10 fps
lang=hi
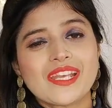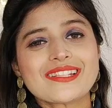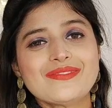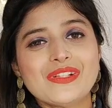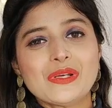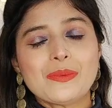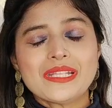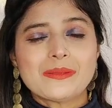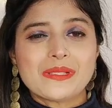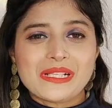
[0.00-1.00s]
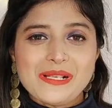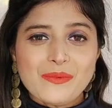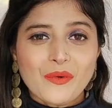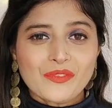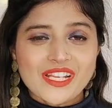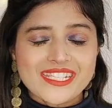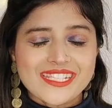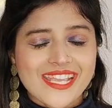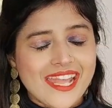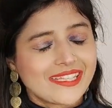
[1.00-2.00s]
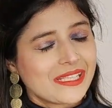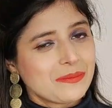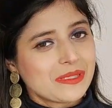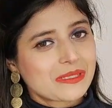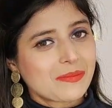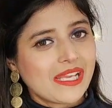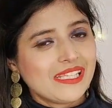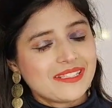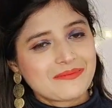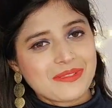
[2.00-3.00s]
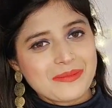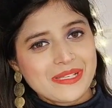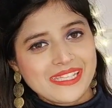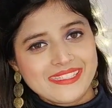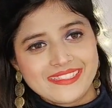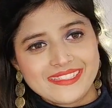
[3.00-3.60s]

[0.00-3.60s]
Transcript: नेक्स्ट वीडियो में तब तक कीप ऑन वॉचिंग एंड कीप स्माइलिंग बाय बाय